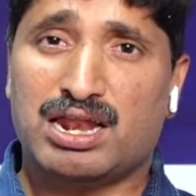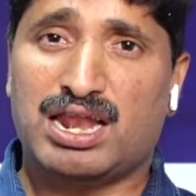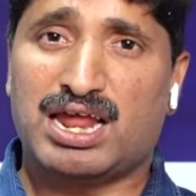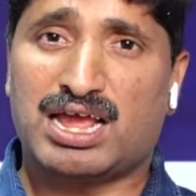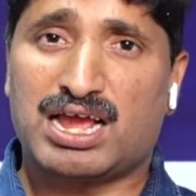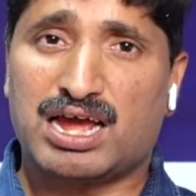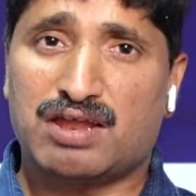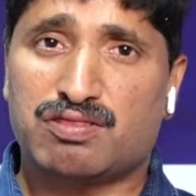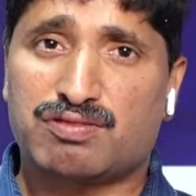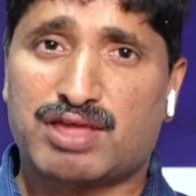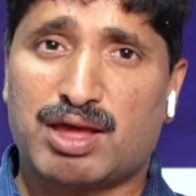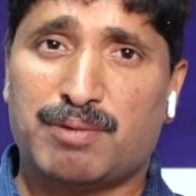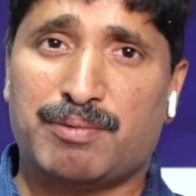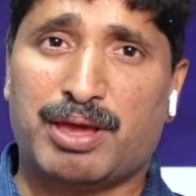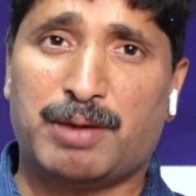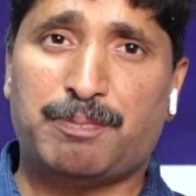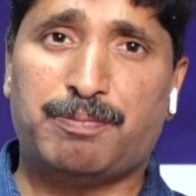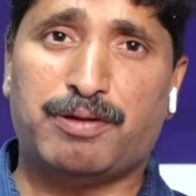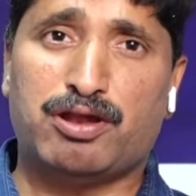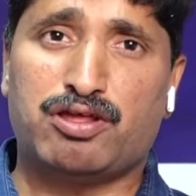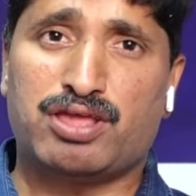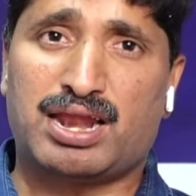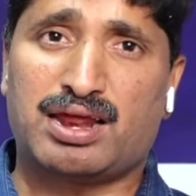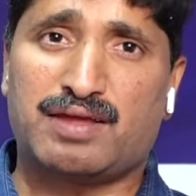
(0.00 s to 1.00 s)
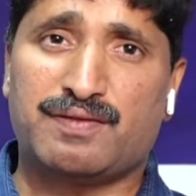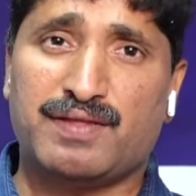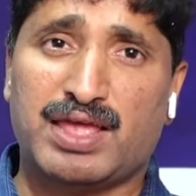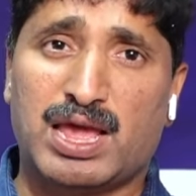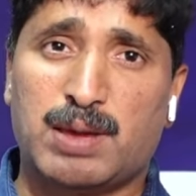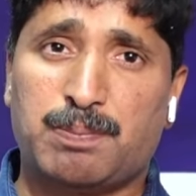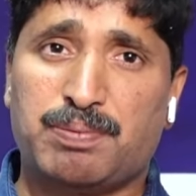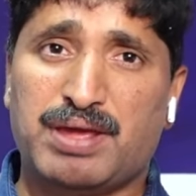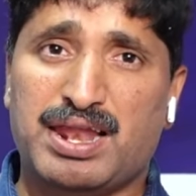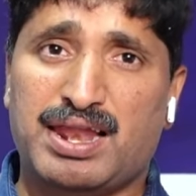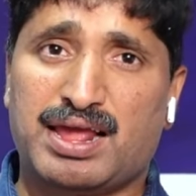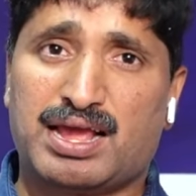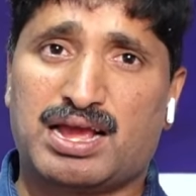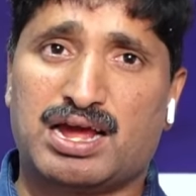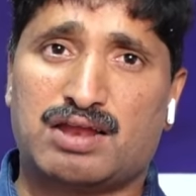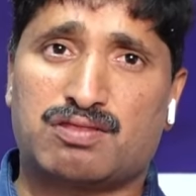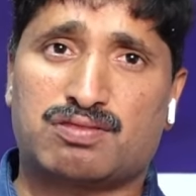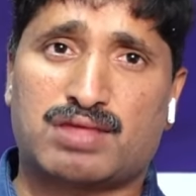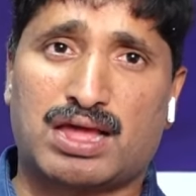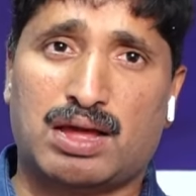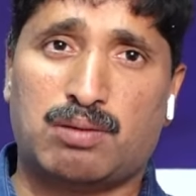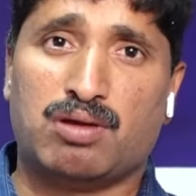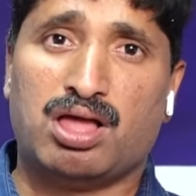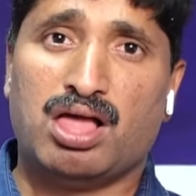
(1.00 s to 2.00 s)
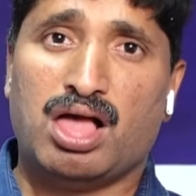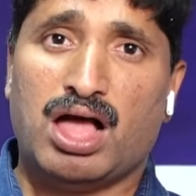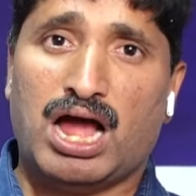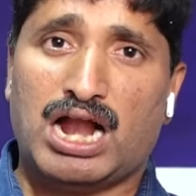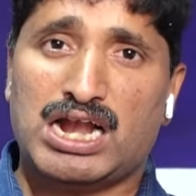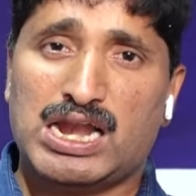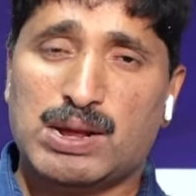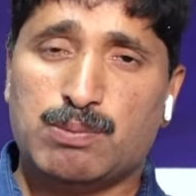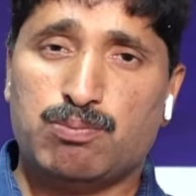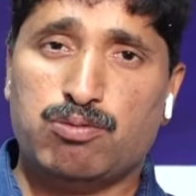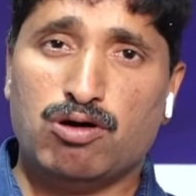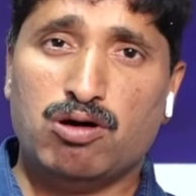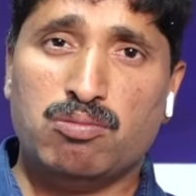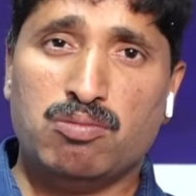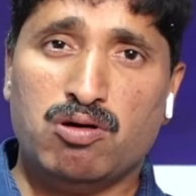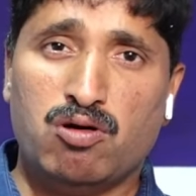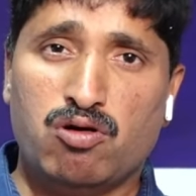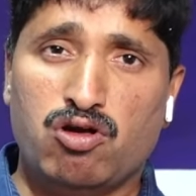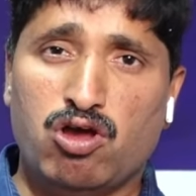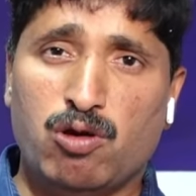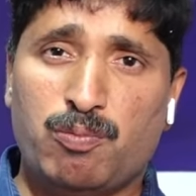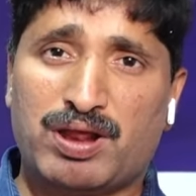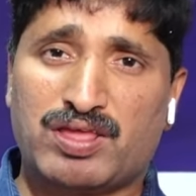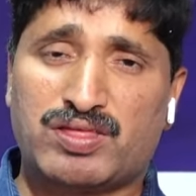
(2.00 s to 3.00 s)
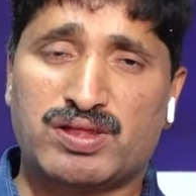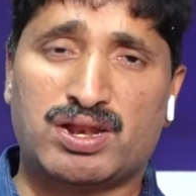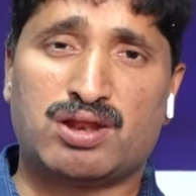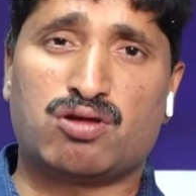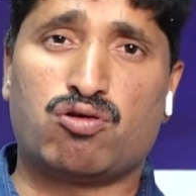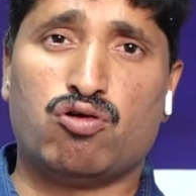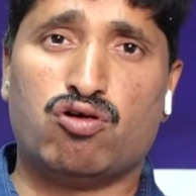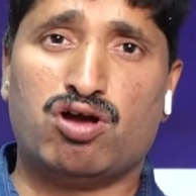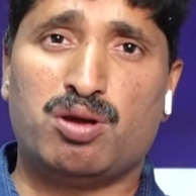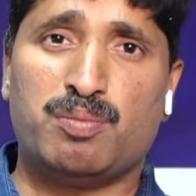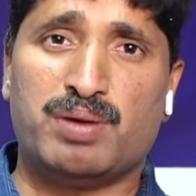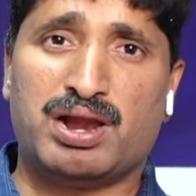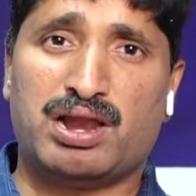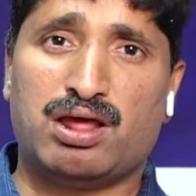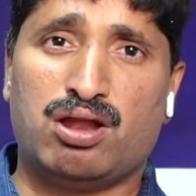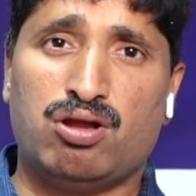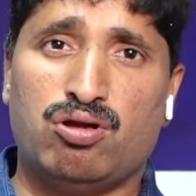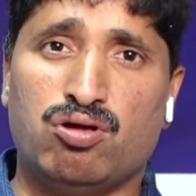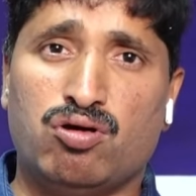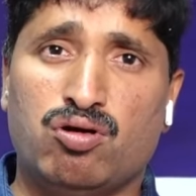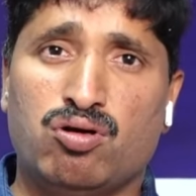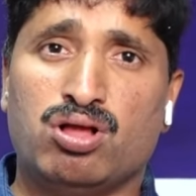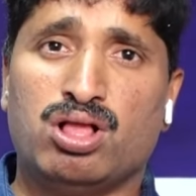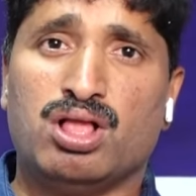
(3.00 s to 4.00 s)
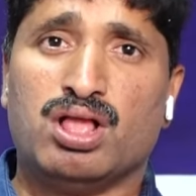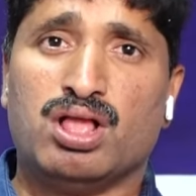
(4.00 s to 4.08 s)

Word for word: రిక్కర్ స్కామ్ ఏపీలో జరిగింది ఏపీ లిక్కర్ స్కామ్ అంటే భూములు ప్రెసిడెంట్ గోల్డ్ మెడల్లు